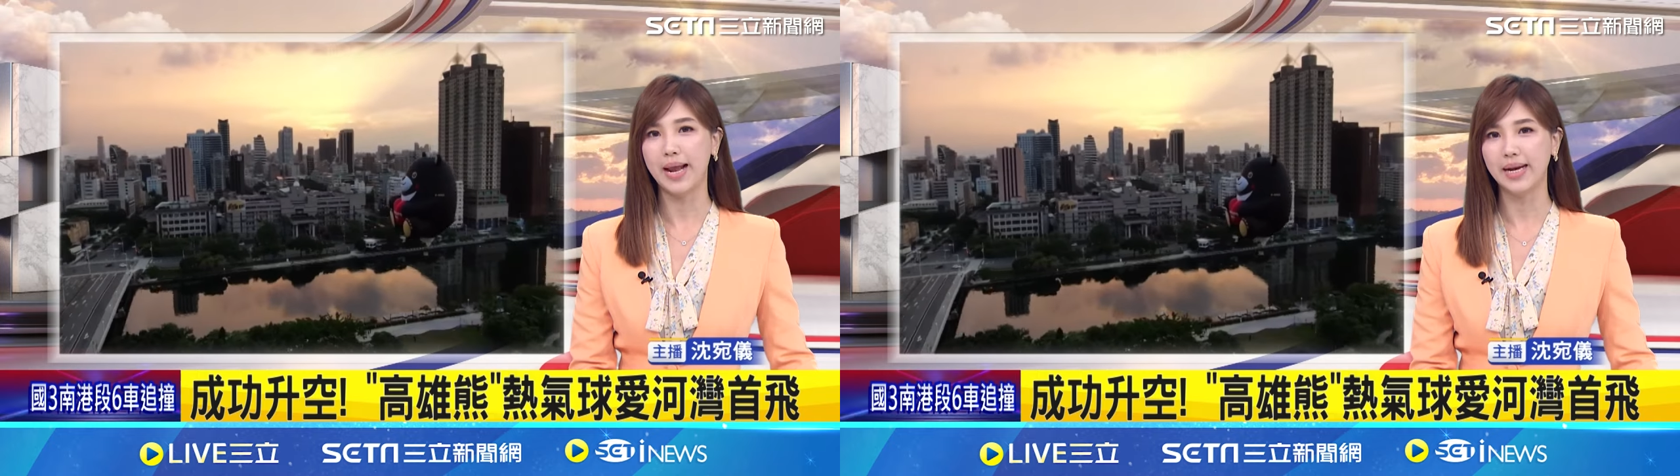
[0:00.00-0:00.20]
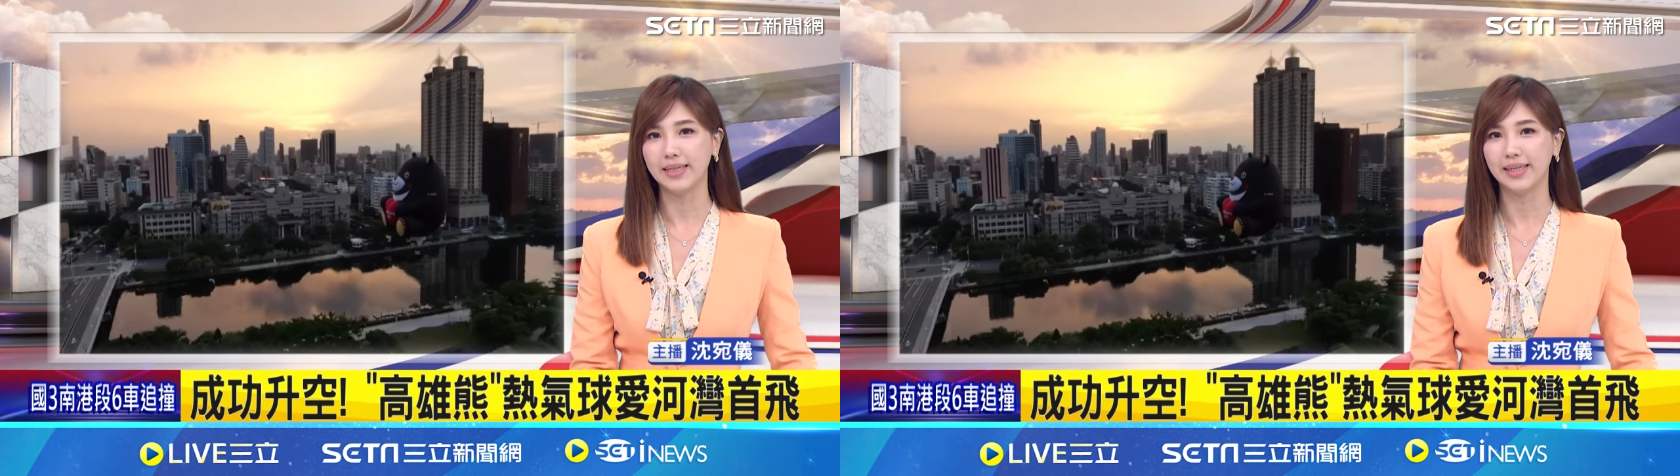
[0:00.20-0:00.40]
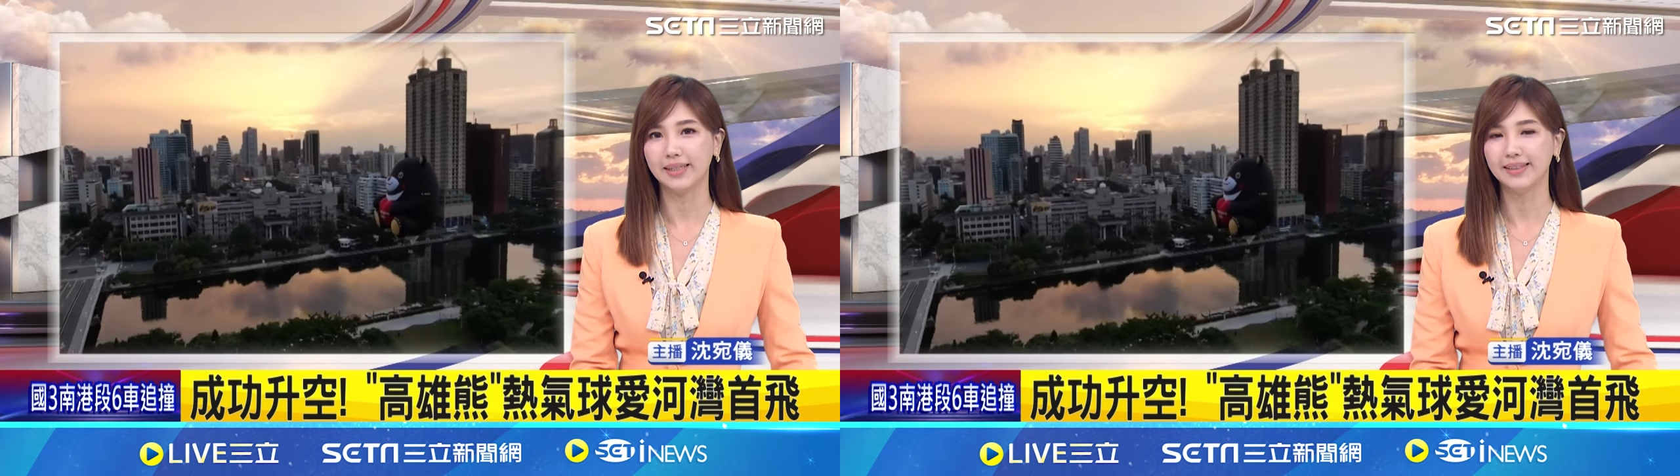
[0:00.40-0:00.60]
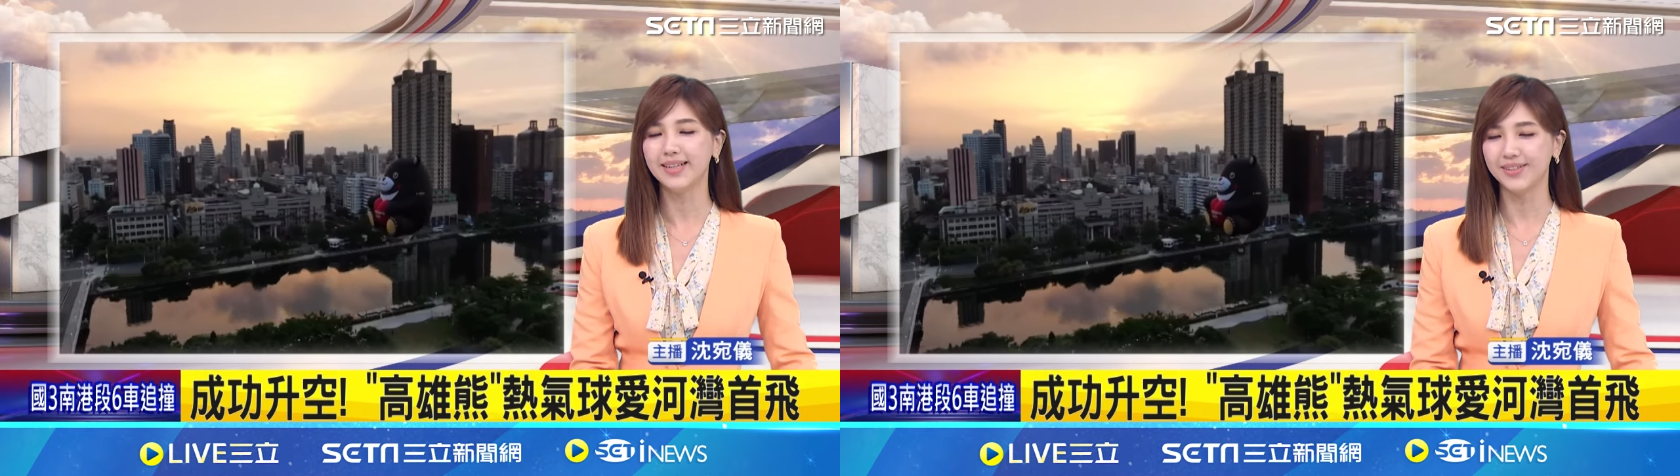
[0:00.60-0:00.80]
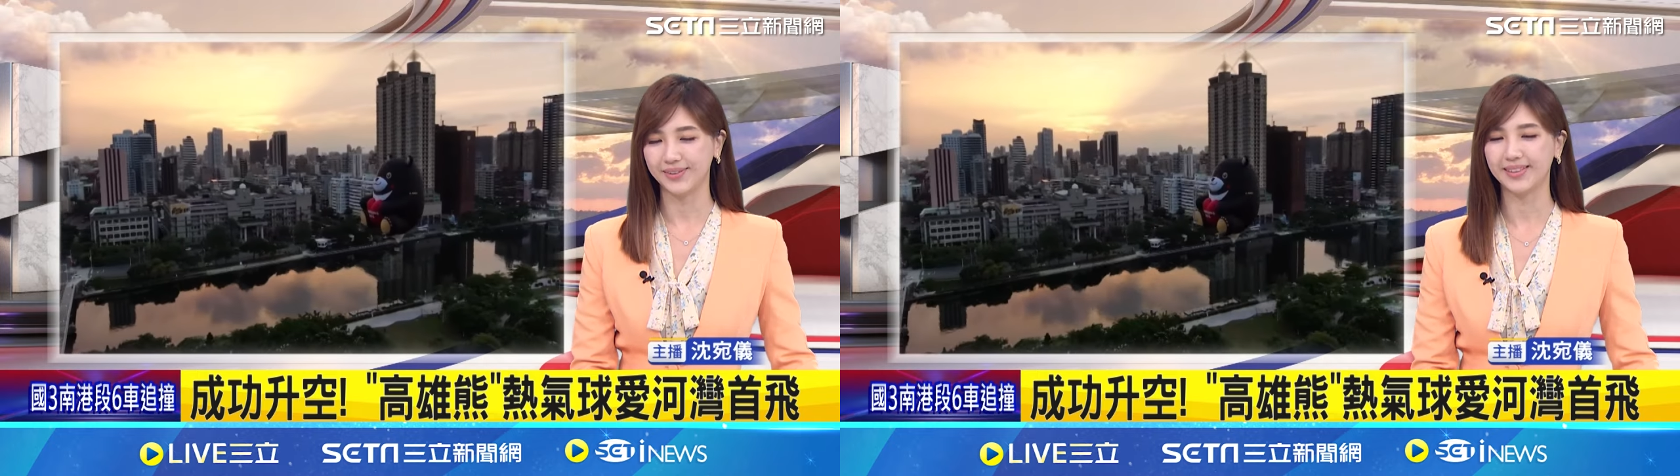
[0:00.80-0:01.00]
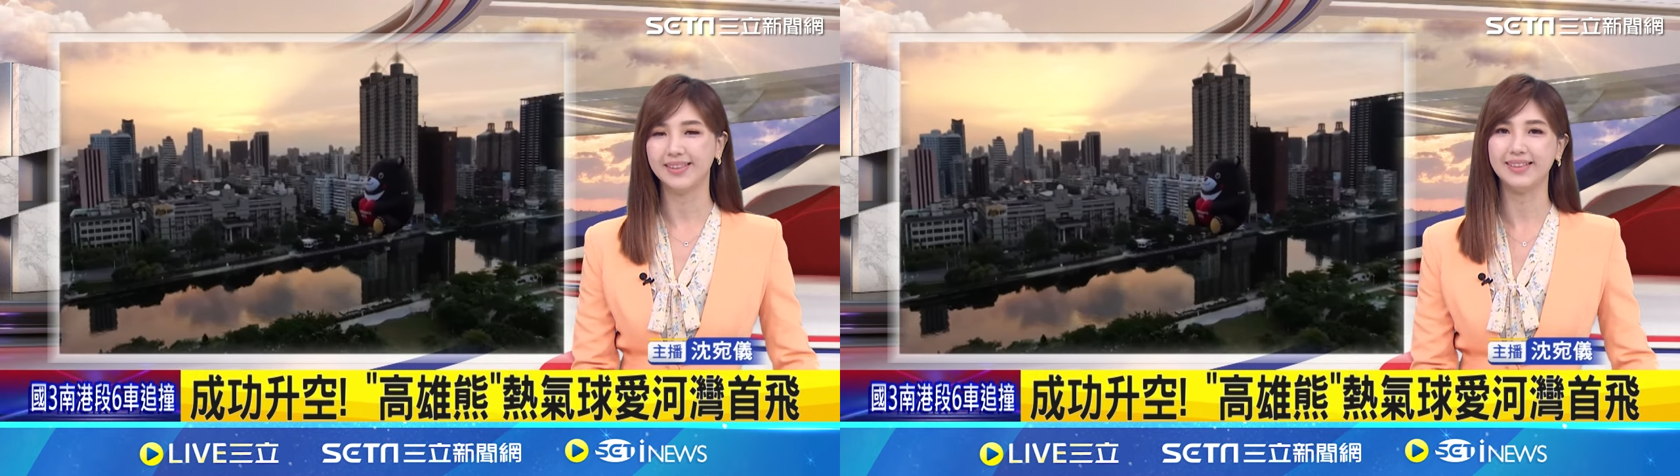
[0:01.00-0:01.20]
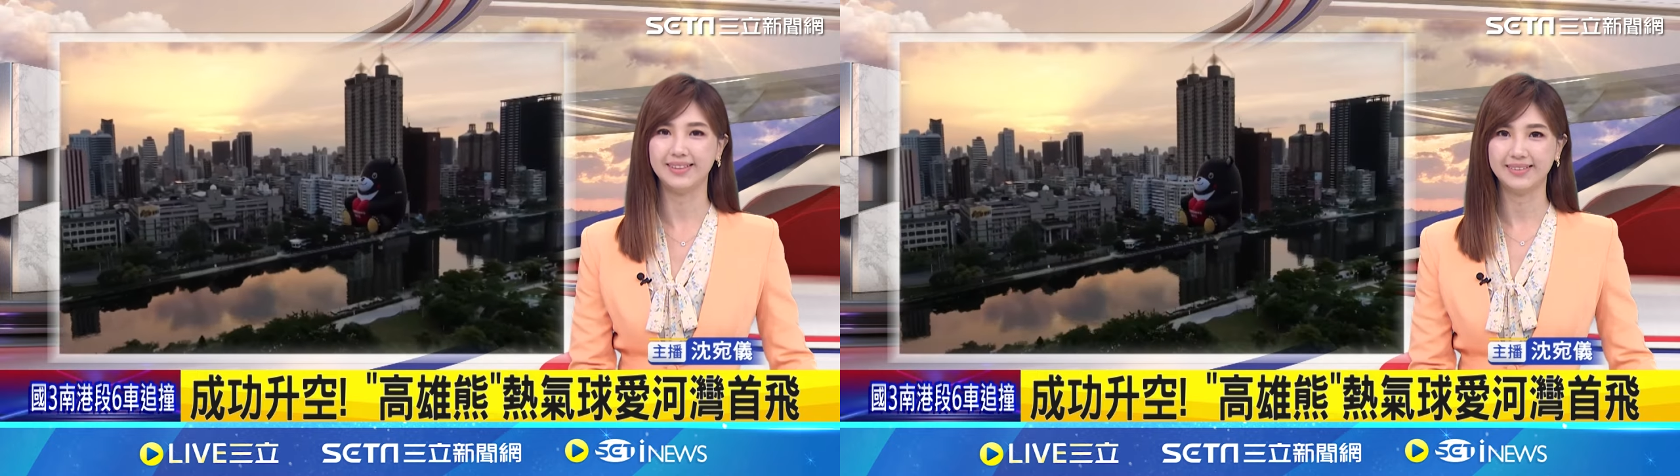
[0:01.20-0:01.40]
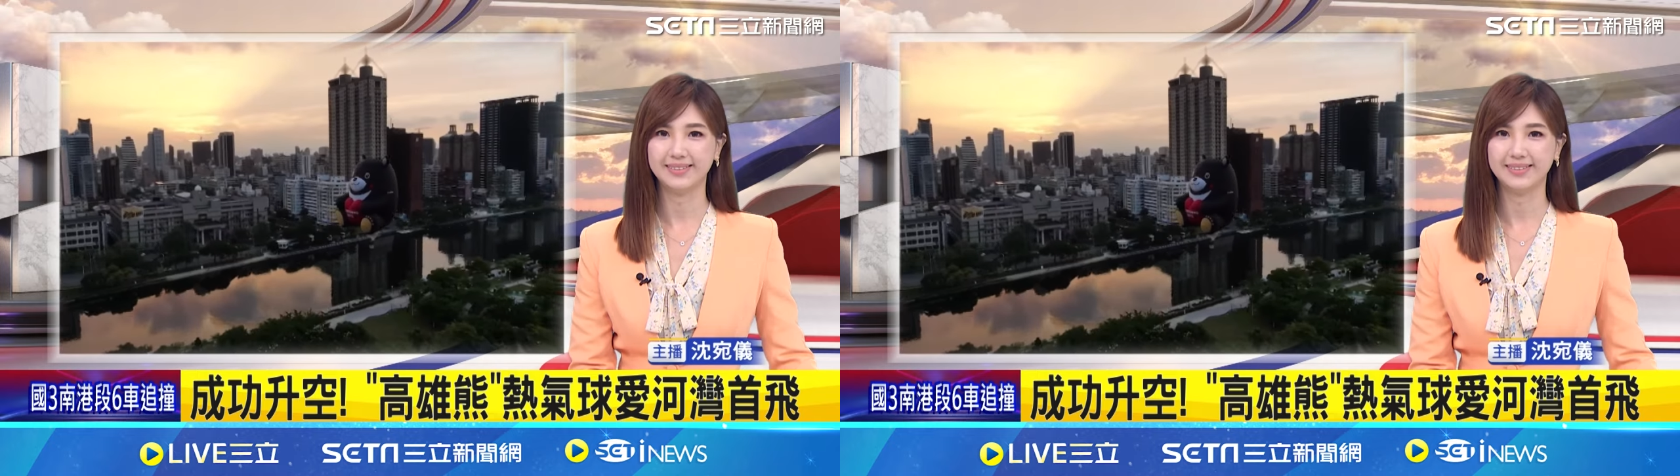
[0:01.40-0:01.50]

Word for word: 我爱你”，更有意义。